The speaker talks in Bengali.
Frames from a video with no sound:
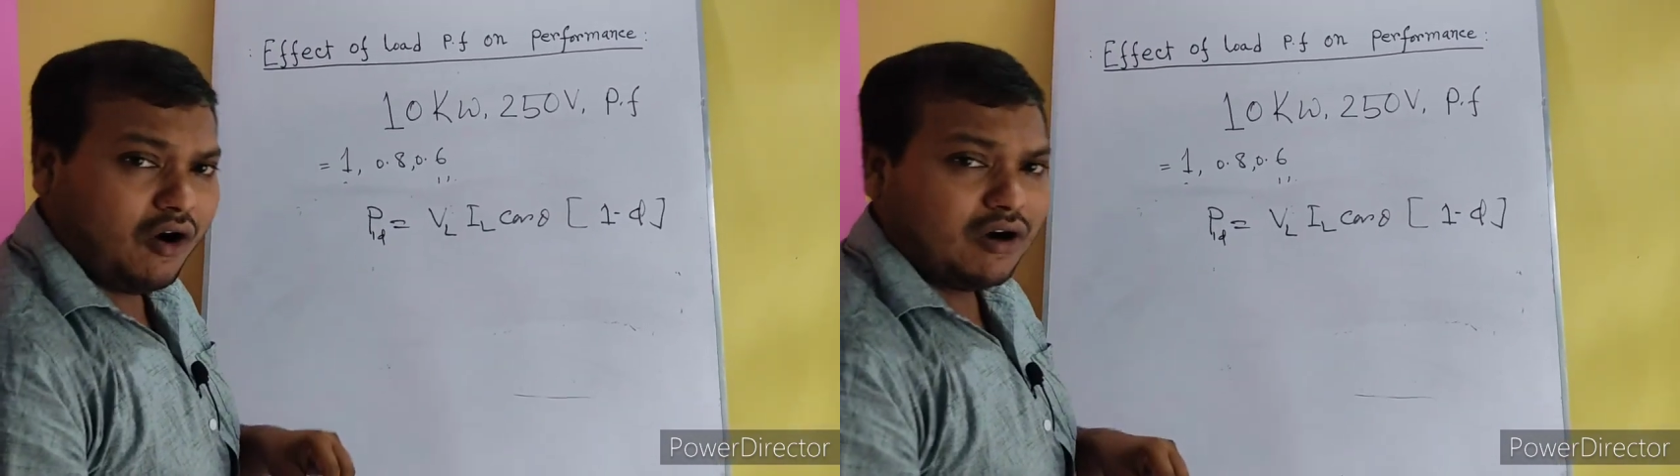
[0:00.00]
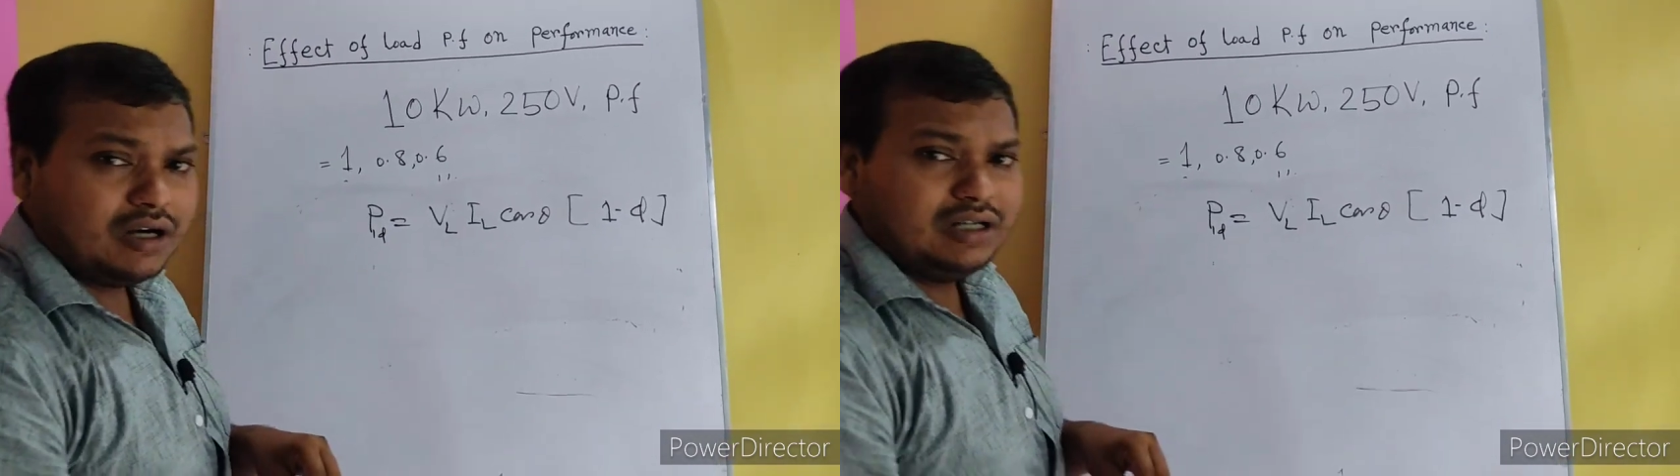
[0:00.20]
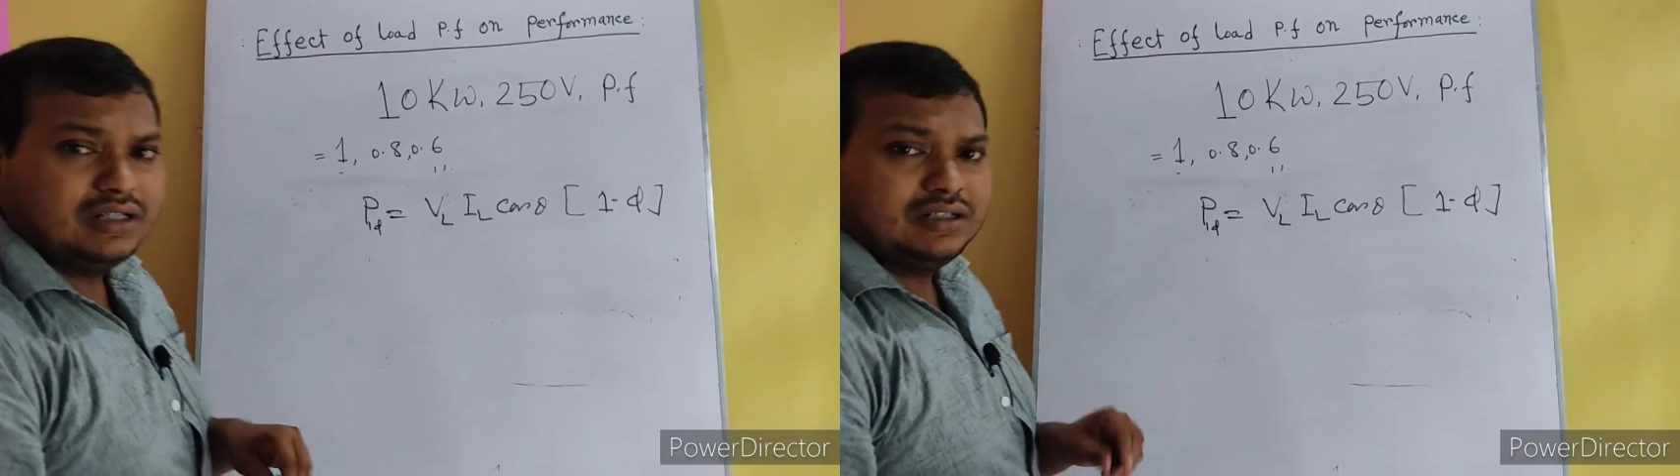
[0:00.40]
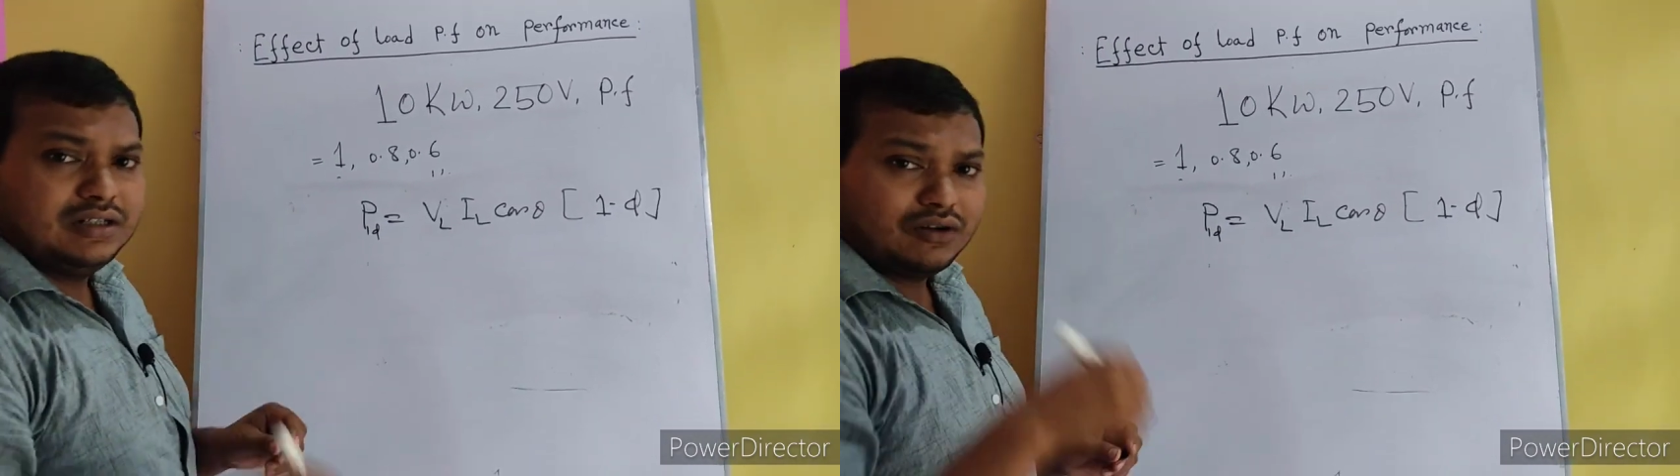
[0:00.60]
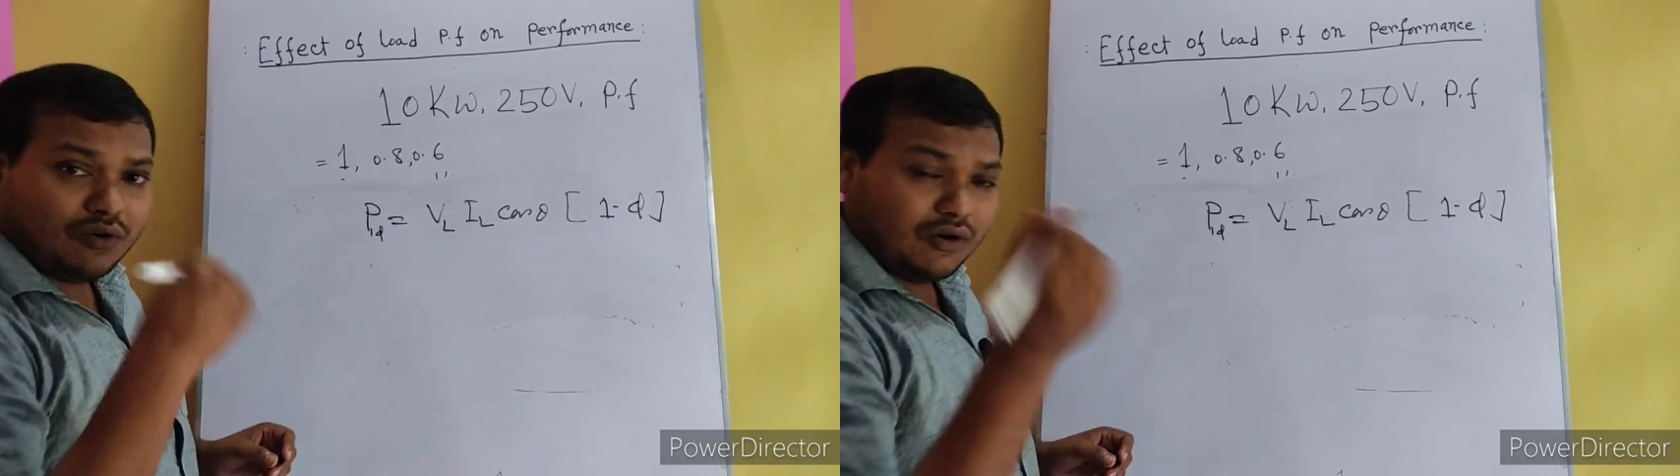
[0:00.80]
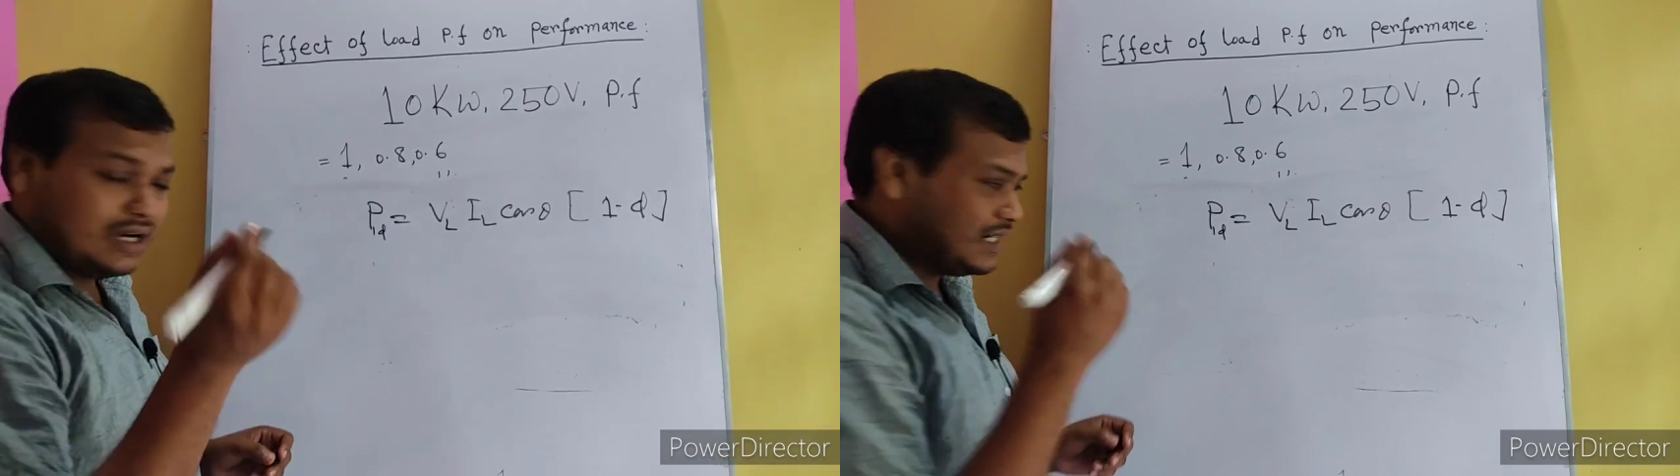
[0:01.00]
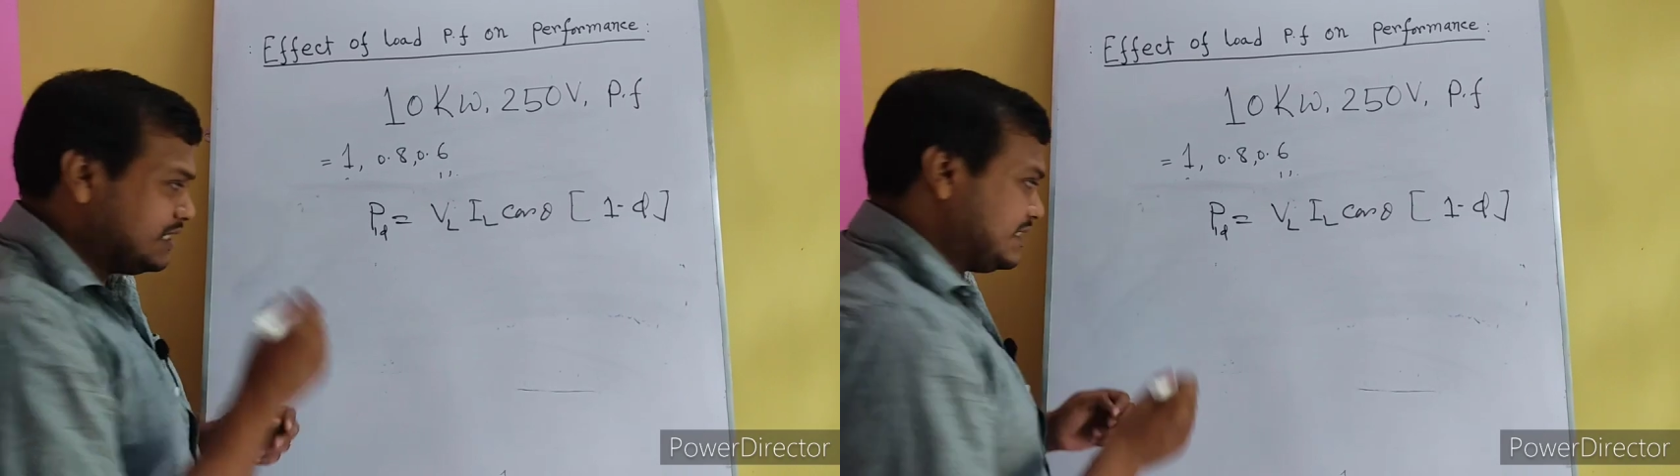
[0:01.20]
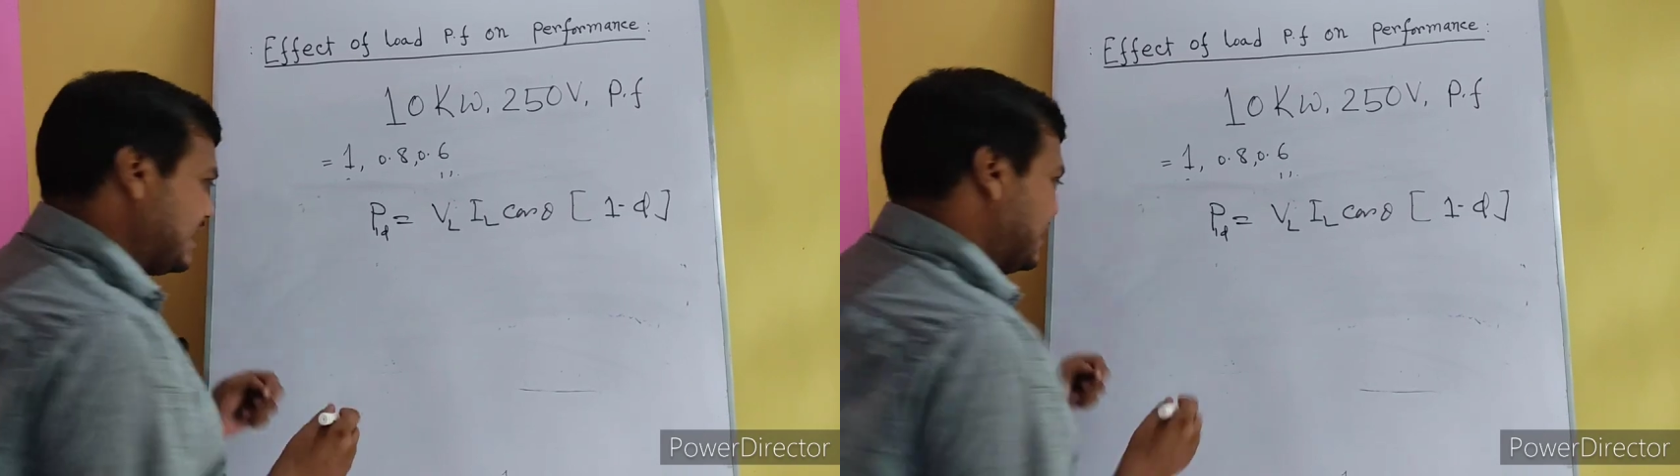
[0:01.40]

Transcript: অর কন্ডাক্টার